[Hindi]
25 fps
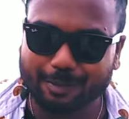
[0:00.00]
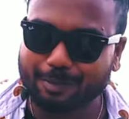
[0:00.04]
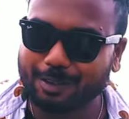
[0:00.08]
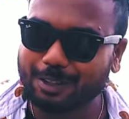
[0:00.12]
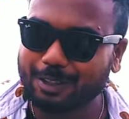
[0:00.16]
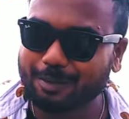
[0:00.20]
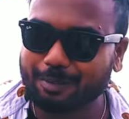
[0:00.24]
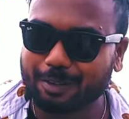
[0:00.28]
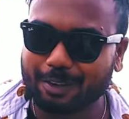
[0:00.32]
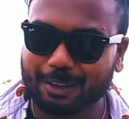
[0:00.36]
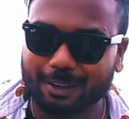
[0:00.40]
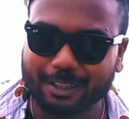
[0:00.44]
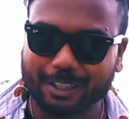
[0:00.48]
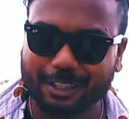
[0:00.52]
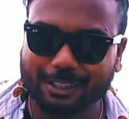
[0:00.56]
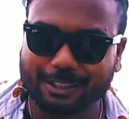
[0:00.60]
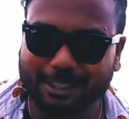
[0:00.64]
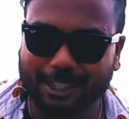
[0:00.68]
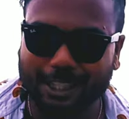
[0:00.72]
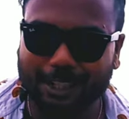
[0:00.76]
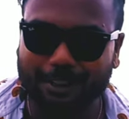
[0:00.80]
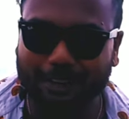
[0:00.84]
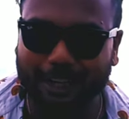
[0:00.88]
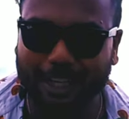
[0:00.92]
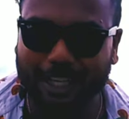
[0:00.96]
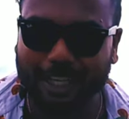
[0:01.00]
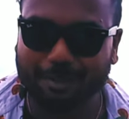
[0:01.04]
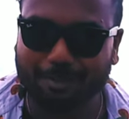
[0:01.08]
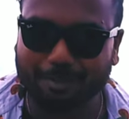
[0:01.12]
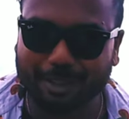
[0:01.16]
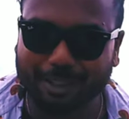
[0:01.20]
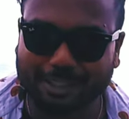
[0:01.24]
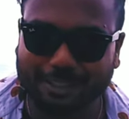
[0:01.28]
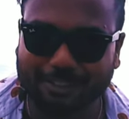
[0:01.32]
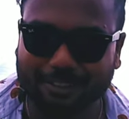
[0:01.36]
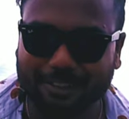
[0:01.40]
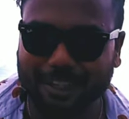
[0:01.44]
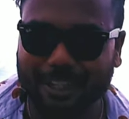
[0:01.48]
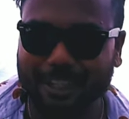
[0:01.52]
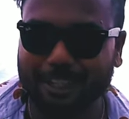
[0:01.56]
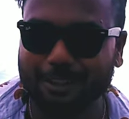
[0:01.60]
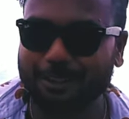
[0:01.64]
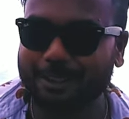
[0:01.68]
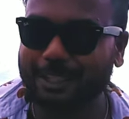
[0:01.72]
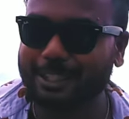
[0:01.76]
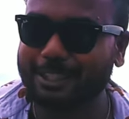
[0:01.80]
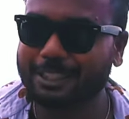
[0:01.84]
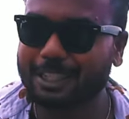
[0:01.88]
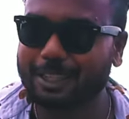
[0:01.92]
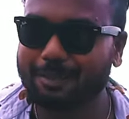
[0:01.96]
हम लोग बहुत अच्छे वाले मस्त वाले
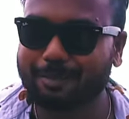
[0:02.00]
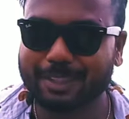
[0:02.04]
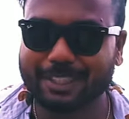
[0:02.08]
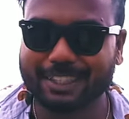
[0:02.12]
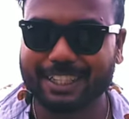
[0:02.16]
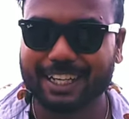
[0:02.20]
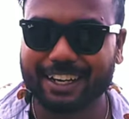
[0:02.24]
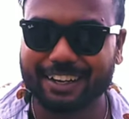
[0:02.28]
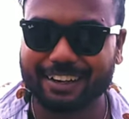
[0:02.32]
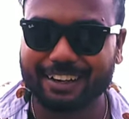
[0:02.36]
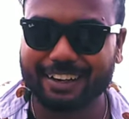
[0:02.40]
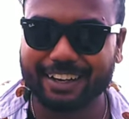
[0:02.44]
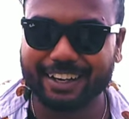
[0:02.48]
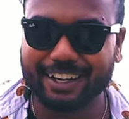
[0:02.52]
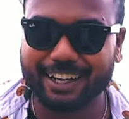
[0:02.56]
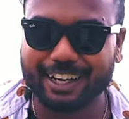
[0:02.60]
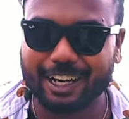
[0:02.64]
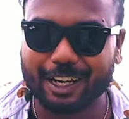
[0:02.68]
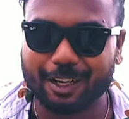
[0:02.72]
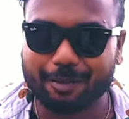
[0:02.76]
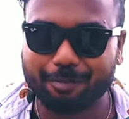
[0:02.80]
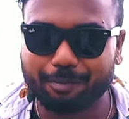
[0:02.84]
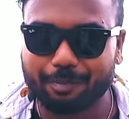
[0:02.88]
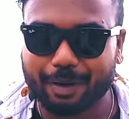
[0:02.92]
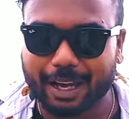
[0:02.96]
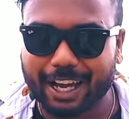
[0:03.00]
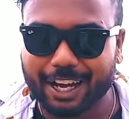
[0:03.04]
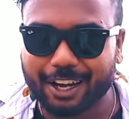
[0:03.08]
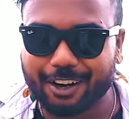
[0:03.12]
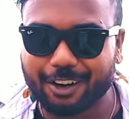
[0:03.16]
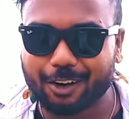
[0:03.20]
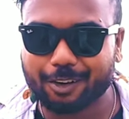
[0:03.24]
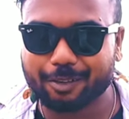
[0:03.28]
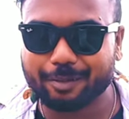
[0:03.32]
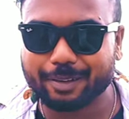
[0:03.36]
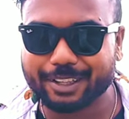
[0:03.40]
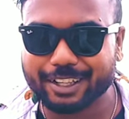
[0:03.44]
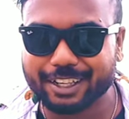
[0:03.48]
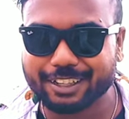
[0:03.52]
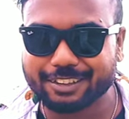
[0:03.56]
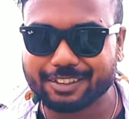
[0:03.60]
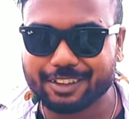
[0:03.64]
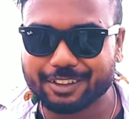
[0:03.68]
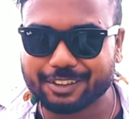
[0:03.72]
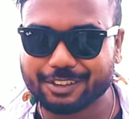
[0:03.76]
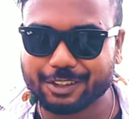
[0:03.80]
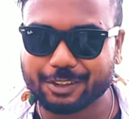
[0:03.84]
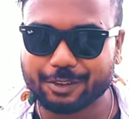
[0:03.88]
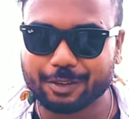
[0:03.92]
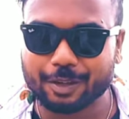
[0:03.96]
लोकेशन में जा रहे हैं और बैकग्राउंड में देख
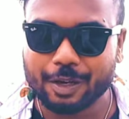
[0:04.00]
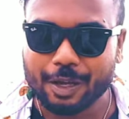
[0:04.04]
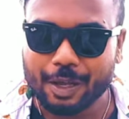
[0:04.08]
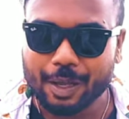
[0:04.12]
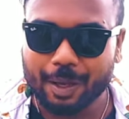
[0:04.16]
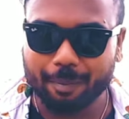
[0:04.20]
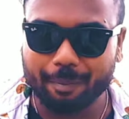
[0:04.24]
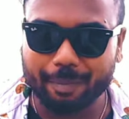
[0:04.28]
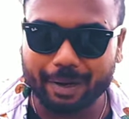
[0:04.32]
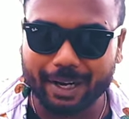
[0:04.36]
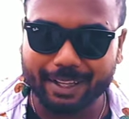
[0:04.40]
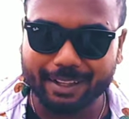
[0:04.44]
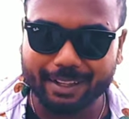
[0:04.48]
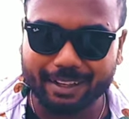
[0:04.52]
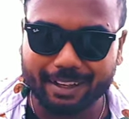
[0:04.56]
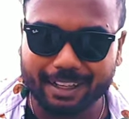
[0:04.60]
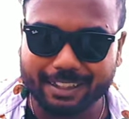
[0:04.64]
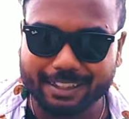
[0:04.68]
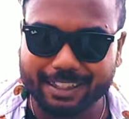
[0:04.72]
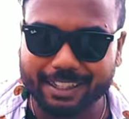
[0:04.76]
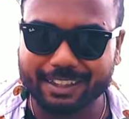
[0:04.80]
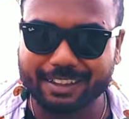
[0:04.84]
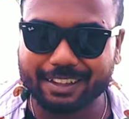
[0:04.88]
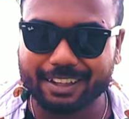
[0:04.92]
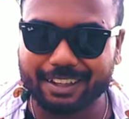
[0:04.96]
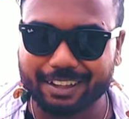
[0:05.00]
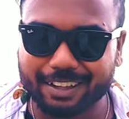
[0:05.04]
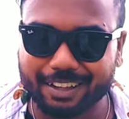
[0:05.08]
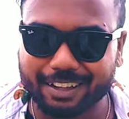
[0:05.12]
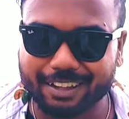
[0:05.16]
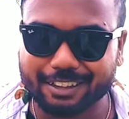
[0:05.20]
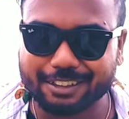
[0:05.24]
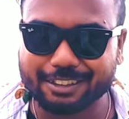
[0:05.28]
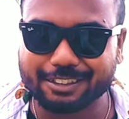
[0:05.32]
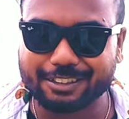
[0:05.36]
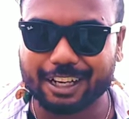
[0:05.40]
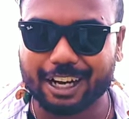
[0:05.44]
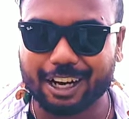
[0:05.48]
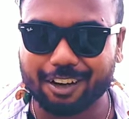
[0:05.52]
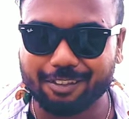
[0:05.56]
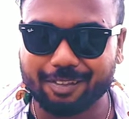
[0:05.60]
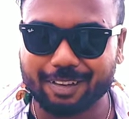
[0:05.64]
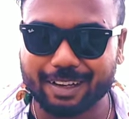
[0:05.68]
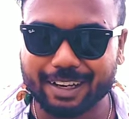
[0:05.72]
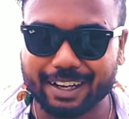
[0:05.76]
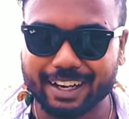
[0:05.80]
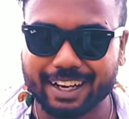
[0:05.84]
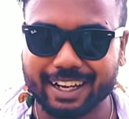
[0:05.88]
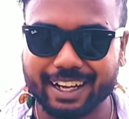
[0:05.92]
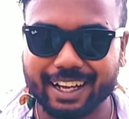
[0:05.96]
सकते हो बादल आज कितना ज़्यादा साफ
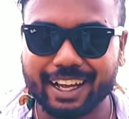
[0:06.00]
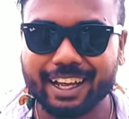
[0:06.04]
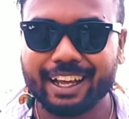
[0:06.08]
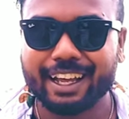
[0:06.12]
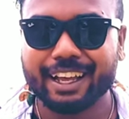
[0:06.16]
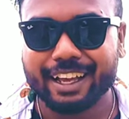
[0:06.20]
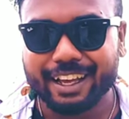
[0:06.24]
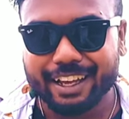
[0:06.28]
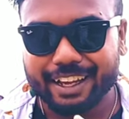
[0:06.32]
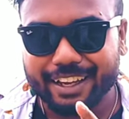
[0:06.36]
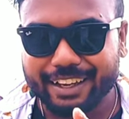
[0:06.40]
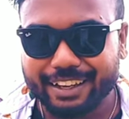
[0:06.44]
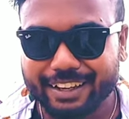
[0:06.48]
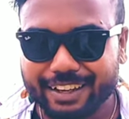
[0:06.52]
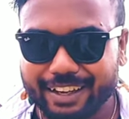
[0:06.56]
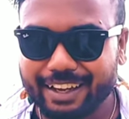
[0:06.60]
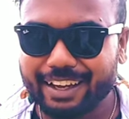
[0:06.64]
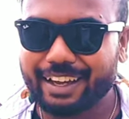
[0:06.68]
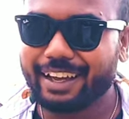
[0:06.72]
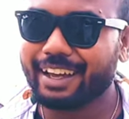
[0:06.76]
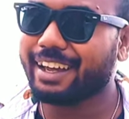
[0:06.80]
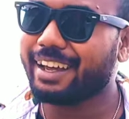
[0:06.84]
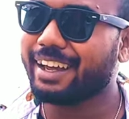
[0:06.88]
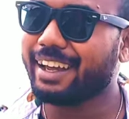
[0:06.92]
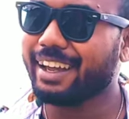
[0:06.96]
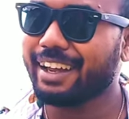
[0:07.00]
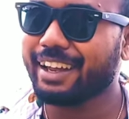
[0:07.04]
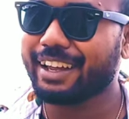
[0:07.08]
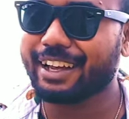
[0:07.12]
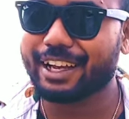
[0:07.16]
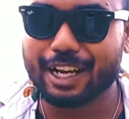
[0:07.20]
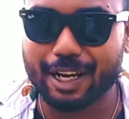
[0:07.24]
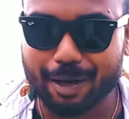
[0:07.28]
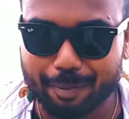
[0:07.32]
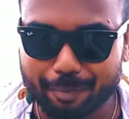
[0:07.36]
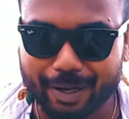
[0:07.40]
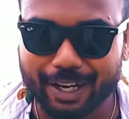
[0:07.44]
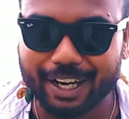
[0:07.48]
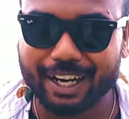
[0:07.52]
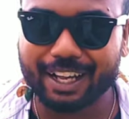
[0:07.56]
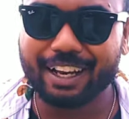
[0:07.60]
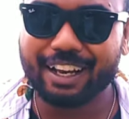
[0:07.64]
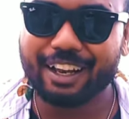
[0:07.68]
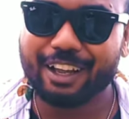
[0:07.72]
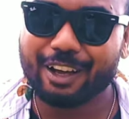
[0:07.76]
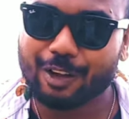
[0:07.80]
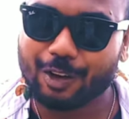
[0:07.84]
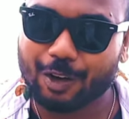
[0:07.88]
लग रहा है ये है कमाल